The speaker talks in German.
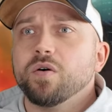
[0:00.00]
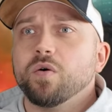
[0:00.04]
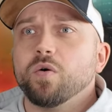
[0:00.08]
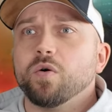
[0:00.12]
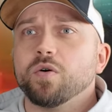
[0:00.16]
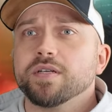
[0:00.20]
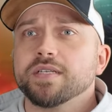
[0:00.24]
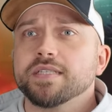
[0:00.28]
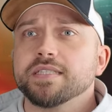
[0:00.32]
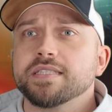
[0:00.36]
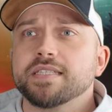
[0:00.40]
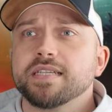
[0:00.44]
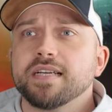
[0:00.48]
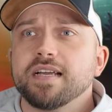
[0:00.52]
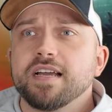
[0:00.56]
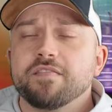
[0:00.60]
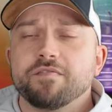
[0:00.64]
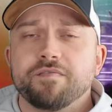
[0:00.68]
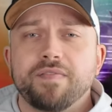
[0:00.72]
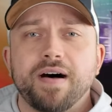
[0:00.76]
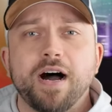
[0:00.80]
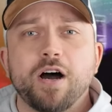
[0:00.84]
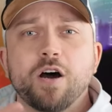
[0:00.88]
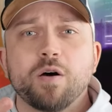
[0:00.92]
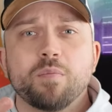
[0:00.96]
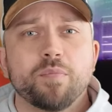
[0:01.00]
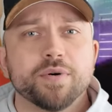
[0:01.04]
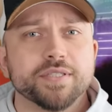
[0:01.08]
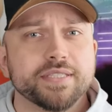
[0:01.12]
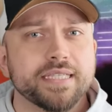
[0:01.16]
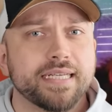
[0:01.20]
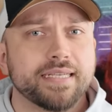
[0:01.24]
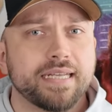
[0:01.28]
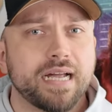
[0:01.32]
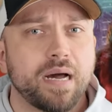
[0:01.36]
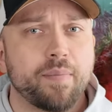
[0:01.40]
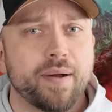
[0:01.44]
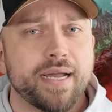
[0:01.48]
Und warum muss
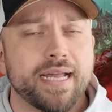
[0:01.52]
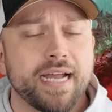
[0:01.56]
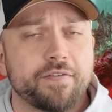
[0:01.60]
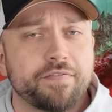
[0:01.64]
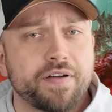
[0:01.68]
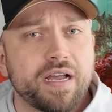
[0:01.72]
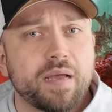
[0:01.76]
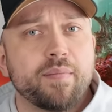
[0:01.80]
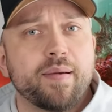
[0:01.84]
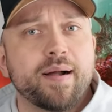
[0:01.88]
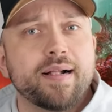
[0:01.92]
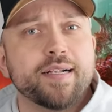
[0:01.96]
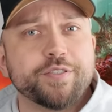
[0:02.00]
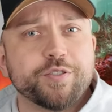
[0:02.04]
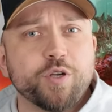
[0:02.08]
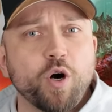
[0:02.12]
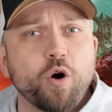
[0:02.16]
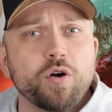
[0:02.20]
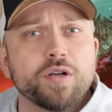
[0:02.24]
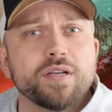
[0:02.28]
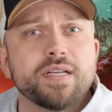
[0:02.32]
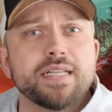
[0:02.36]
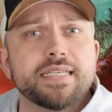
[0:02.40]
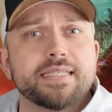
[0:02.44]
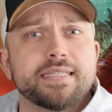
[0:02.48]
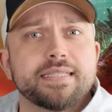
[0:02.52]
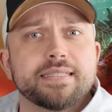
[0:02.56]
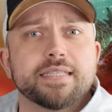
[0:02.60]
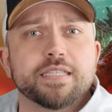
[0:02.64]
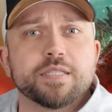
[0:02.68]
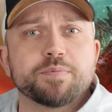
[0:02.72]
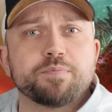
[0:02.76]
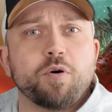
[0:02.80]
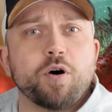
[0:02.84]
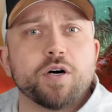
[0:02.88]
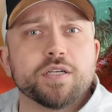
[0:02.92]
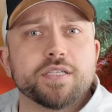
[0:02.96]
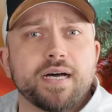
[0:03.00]
er dabei auf einmal doch nicht
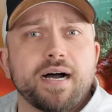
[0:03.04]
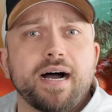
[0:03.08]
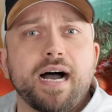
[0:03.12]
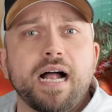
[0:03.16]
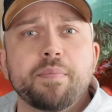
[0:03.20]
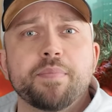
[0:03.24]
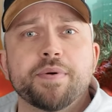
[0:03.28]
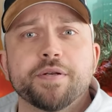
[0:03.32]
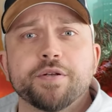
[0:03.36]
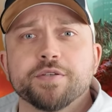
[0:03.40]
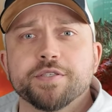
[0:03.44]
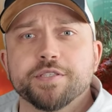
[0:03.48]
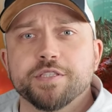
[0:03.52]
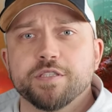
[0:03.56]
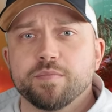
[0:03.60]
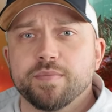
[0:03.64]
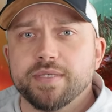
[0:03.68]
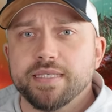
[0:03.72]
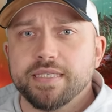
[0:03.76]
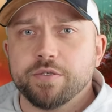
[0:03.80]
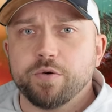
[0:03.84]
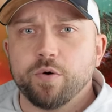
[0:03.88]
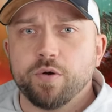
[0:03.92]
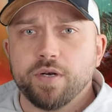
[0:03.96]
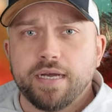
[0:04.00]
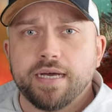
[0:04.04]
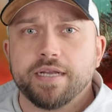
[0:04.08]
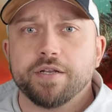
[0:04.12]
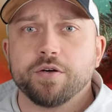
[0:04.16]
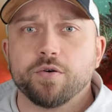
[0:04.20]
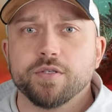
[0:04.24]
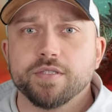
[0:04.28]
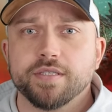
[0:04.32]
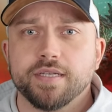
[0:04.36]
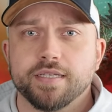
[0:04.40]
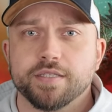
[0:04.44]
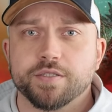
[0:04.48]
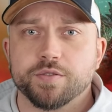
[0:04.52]
dieses Portal benutzen, um in die Hohlerde
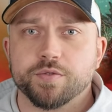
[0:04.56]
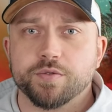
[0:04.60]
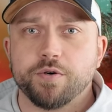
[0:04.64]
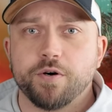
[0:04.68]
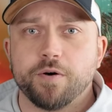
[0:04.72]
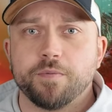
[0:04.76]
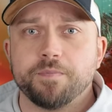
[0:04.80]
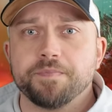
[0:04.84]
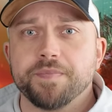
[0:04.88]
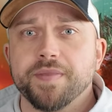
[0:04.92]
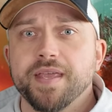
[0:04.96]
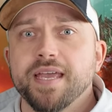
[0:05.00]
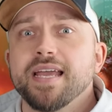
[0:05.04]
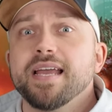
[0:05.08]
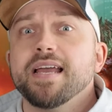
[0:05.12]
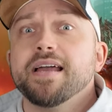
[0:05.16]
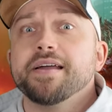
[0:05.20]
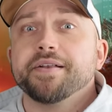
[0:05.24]
runterzukommen?